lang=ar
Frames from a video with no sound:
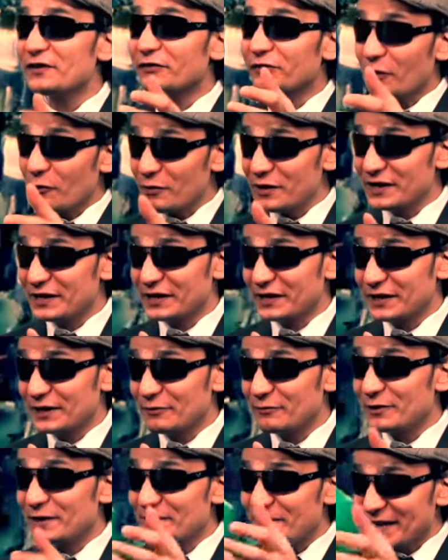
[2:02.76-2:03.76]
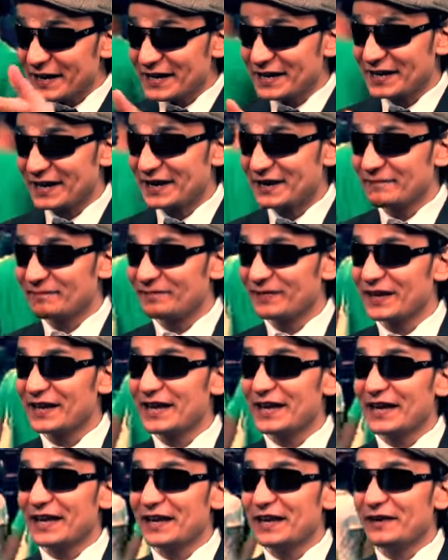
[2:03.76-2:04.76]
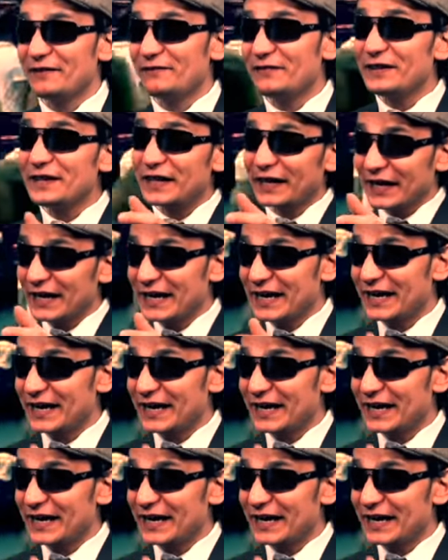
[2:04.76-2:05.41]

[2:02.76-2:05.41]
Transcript: الطويلة والمريرة آه، فيني قل